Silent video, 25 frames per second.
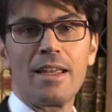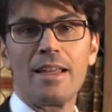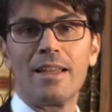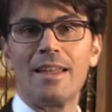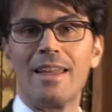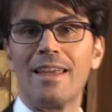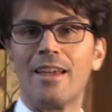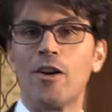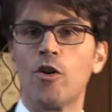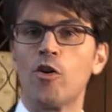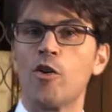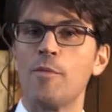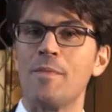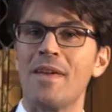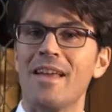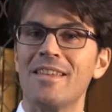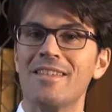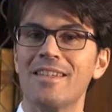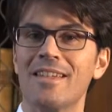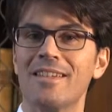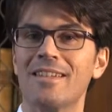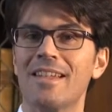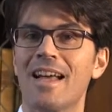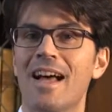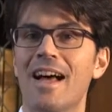L'economia
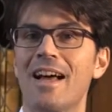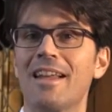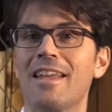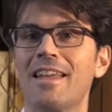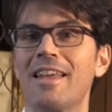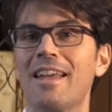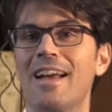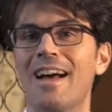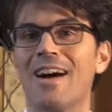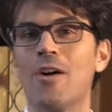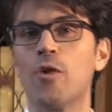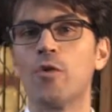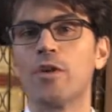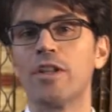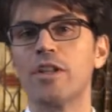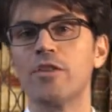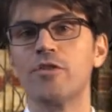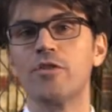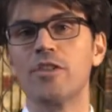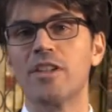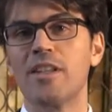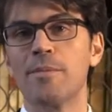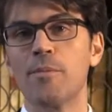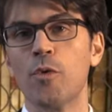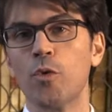aziendale ha
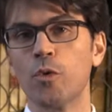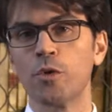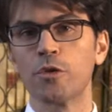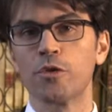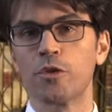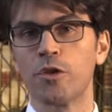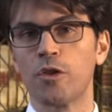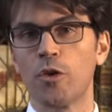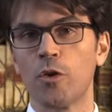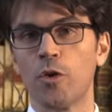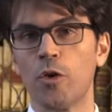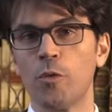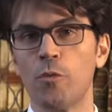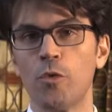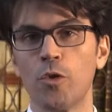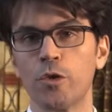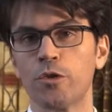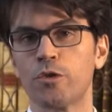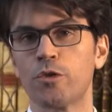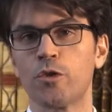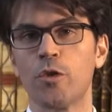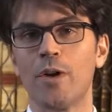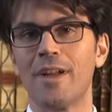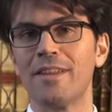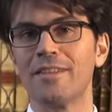origini molto,
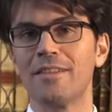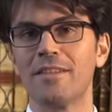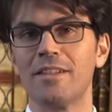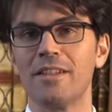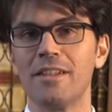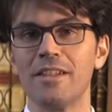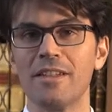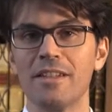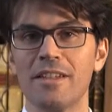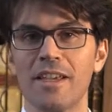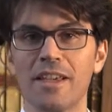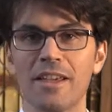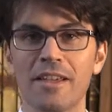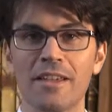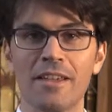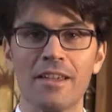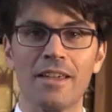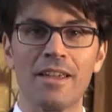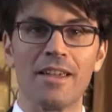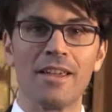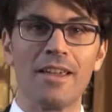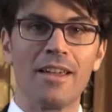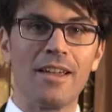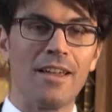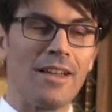molto antiche.
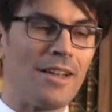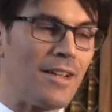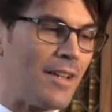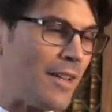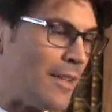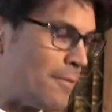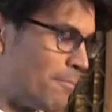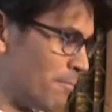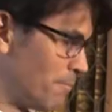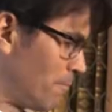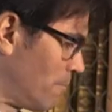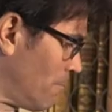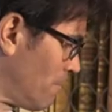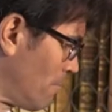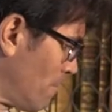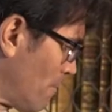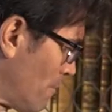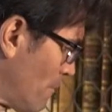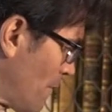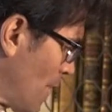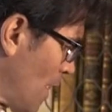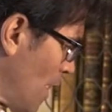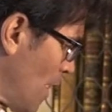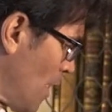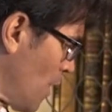Uh,
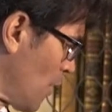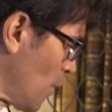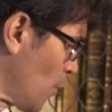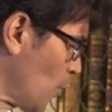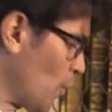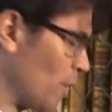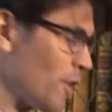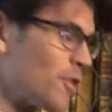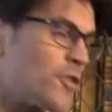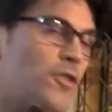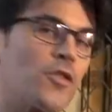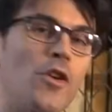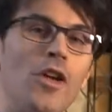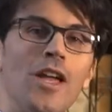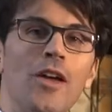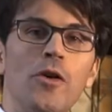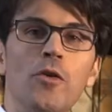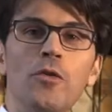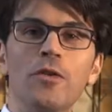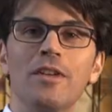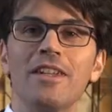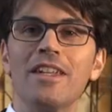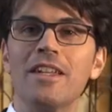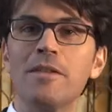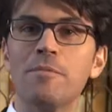questo è
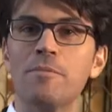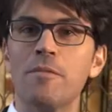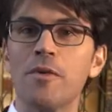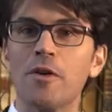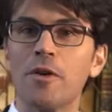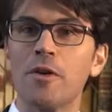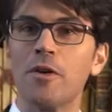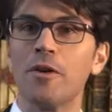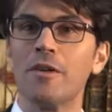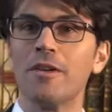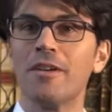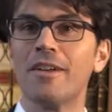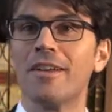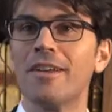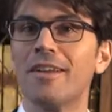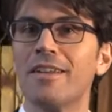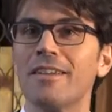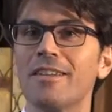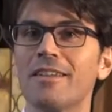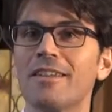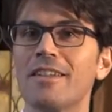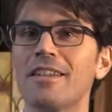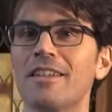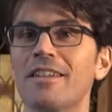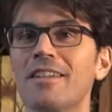un
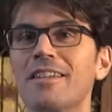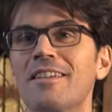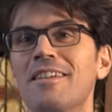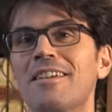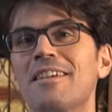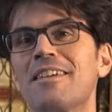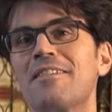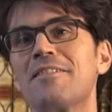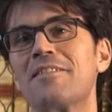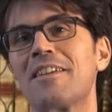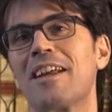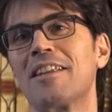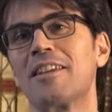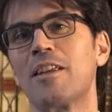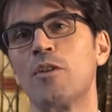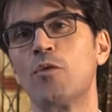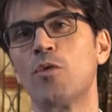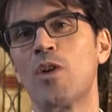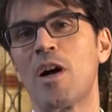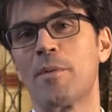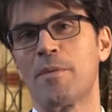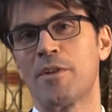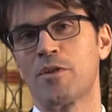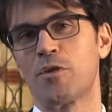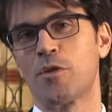libro di frate
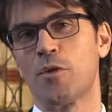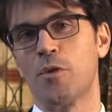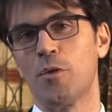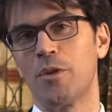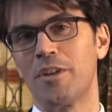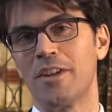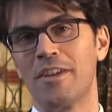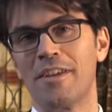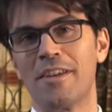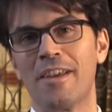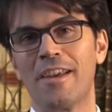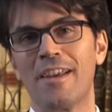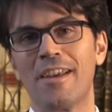Luca Pacioli.